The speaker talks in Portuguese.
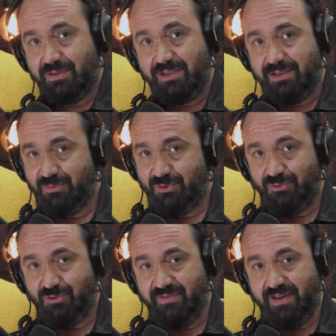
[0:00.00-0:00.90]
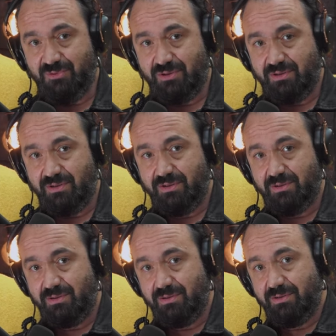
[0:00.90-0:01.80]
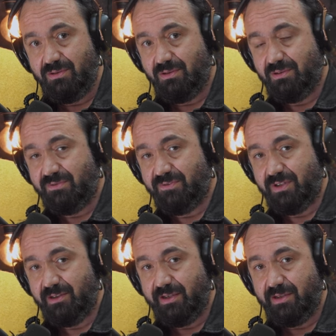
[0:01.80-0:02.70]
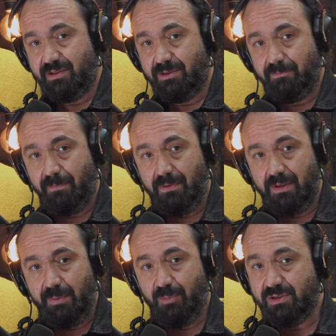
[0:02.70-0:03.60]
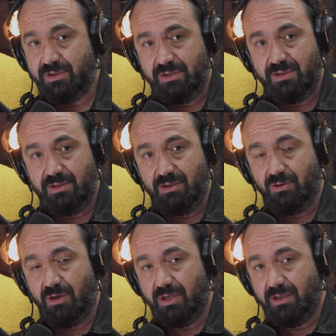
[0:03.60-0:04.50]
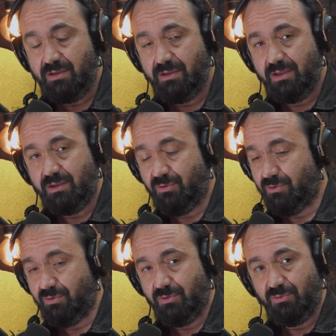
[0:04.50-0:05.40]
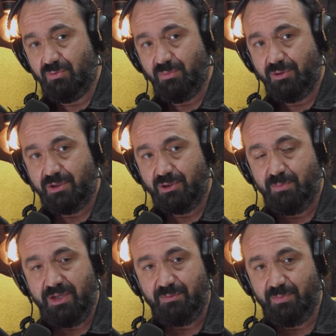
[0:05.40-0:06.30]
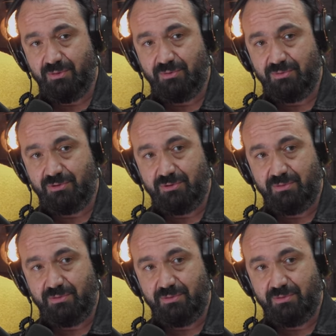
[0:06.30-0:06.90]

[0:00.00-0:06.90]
sentimos que nos tivemos que, que, defender e posso dizer agora, e com todo o amor e respeito pelos